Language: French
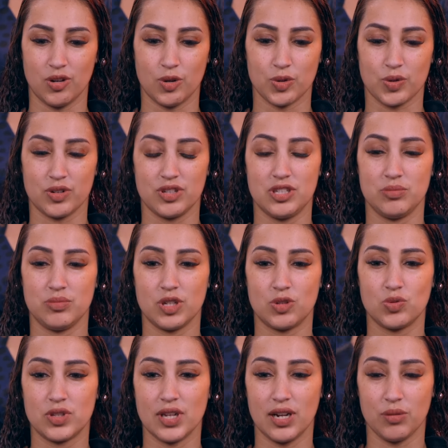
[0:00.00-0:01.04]
entre guillemets,
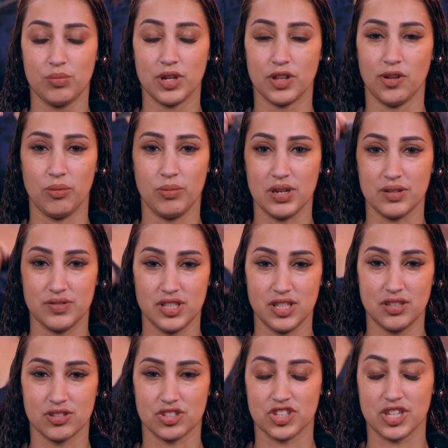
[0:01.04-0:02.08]
tout allait bien dans ma
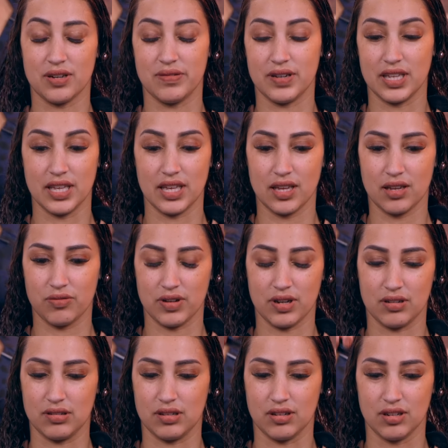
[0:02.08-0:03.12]
vie, euh, je travaillais. Enfin,
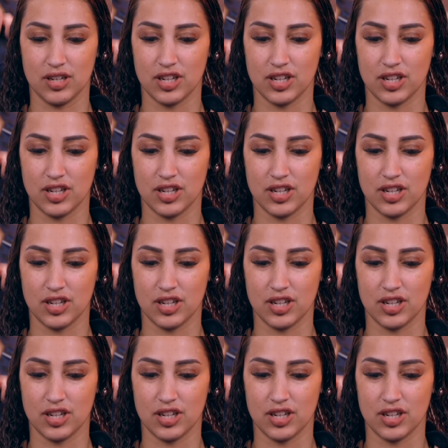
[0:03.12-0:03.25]
euh,